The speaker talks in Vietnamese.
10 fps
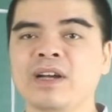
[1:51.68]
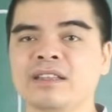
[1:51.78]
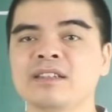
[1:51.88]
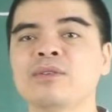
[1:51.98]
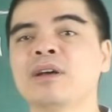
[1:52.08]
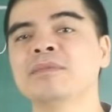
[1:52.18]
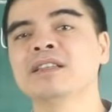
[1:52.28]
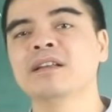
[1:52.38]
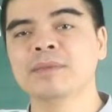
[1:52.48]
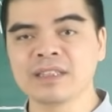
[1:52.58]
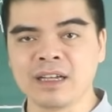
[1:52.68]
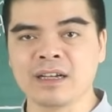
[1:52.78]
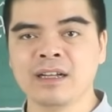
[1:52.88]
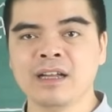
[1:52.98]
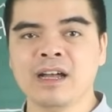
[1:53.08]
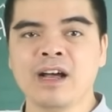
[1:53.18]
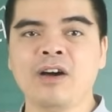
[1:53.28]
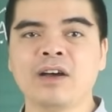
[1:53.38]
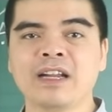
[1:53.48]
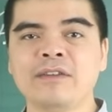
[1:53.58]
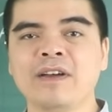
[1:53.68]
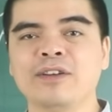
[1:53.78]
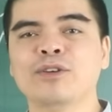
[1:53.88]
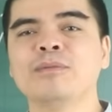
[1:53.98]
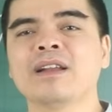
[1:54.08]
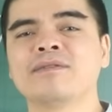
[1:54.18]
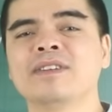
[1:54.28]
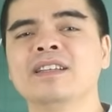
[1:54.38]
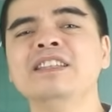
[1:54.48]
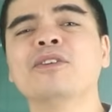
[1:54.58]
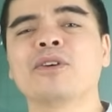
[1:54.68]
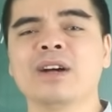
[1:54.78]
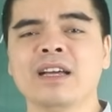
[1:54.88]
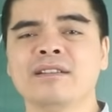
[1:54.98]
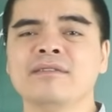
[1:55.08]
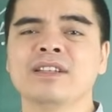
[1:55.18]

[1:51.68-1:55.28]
phải từ đầu năm đến tận bây giờ, họ đã phải đối mặt với nhiều khó khăn,